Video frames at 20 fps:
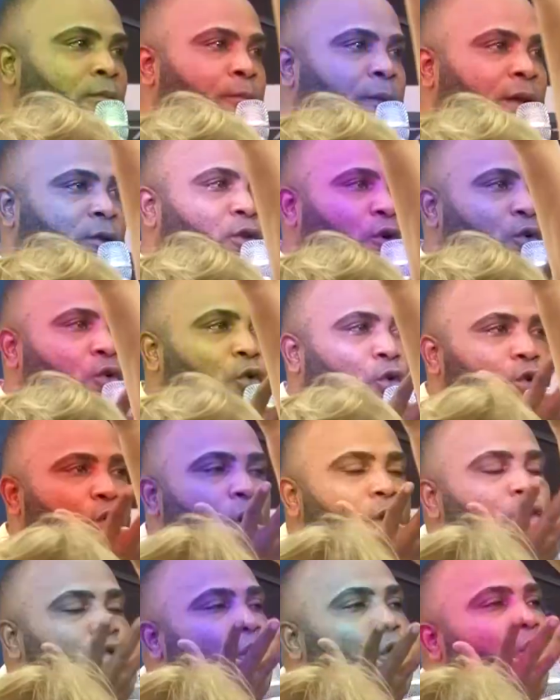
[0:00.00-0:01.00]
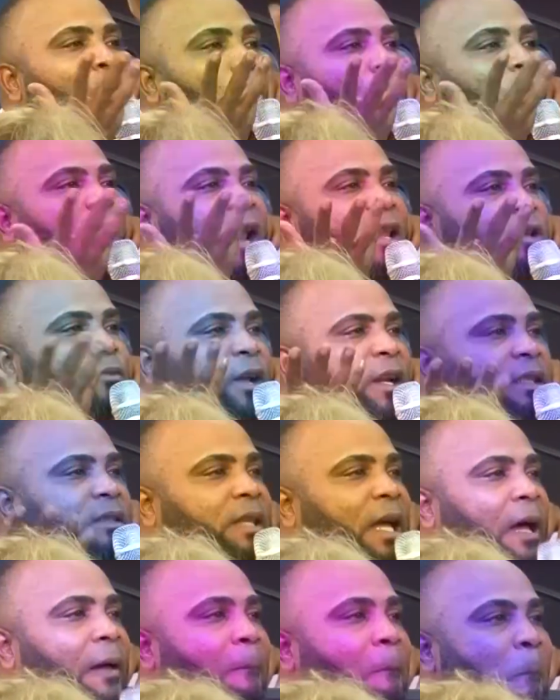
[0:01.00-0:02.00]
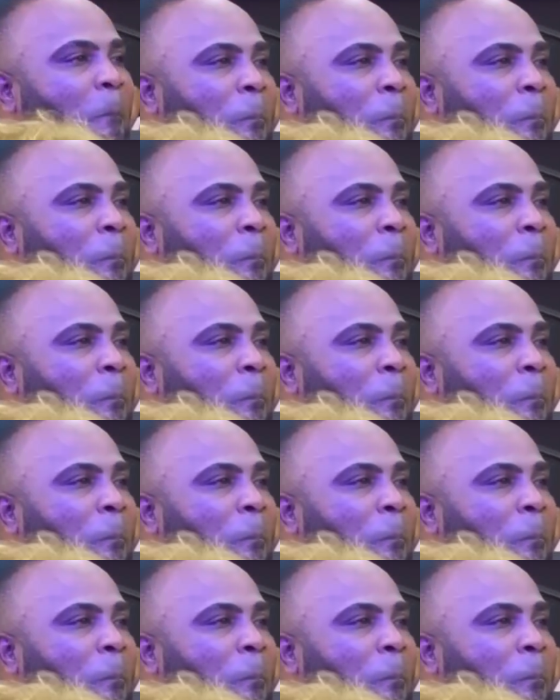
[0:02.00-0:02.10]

Pastor Julio, hay un olor a libertad.